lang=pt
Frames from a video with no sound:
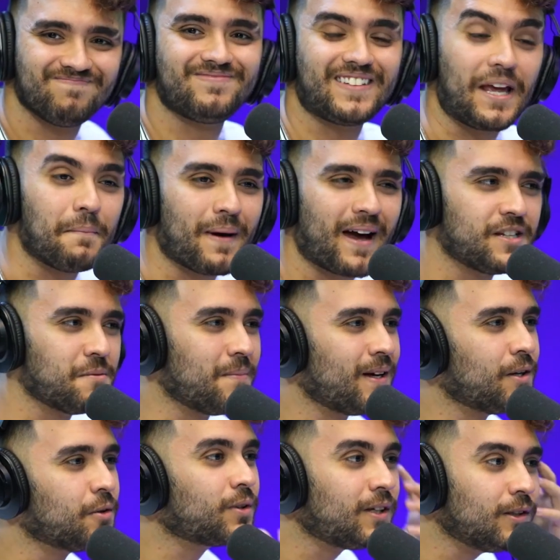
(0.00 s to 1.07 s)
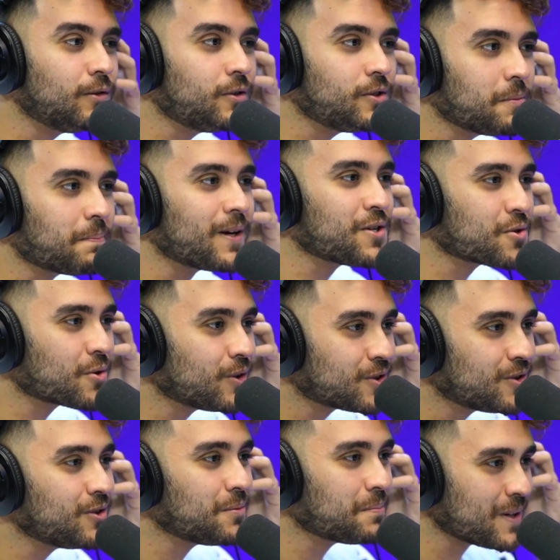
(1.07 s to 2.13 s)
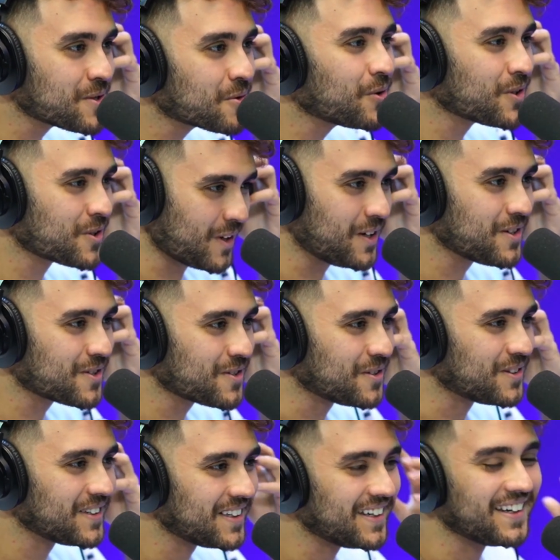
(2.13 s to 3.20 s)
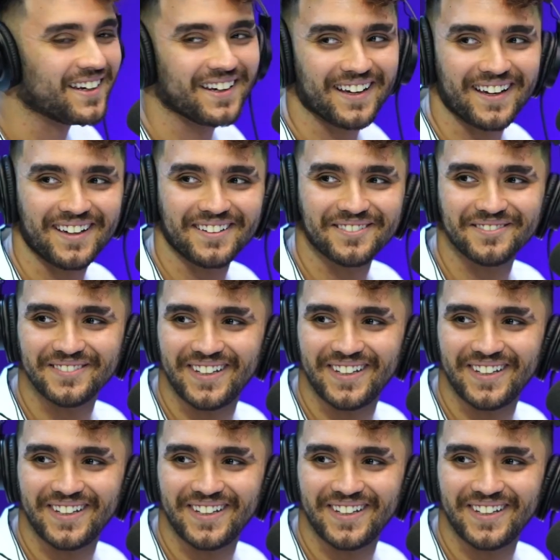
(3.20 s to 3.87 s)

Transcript: tem mais de meio quilo de pescoço no pescoço, é isso? É, é ele fica rimando é. pescoço,